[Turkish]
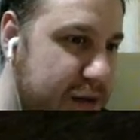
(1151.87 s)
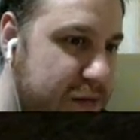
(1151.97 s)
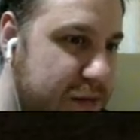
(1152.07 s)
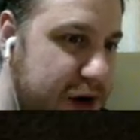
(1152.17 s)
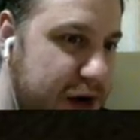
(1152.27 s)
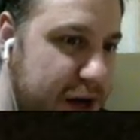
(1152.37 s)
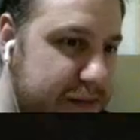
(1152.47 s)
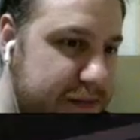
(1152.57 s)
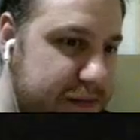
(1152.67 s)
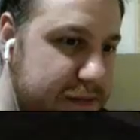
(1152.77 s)
Bakayım.
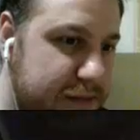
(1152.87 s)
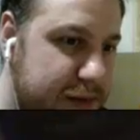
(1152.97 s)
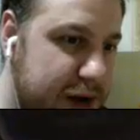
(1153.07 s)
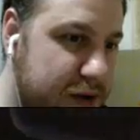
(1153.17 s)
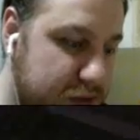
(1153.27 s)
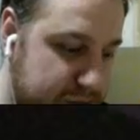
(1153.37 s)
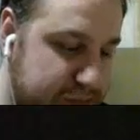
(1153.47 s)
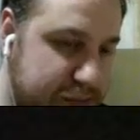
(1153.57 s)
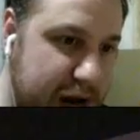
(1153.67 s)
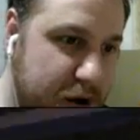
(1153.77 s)
Bırak oğlum.
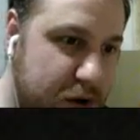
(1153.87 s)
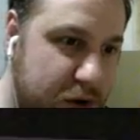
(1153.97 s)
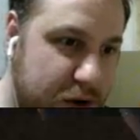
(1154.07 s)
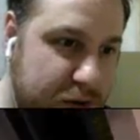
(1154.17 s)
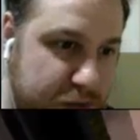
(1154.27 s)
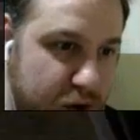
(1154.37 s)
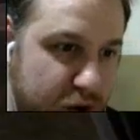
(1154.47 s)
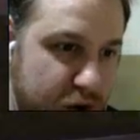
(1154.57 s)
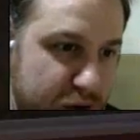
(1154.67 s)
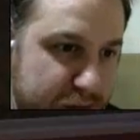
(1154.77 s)
Bırak oğlum.
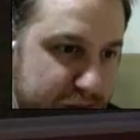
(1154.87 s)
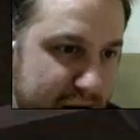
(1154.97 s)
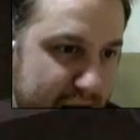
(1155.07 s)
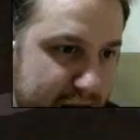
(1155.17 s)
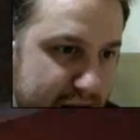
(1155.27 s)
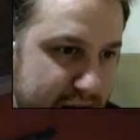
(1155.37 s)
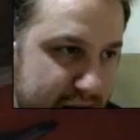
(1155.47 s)
Oğlum bırak.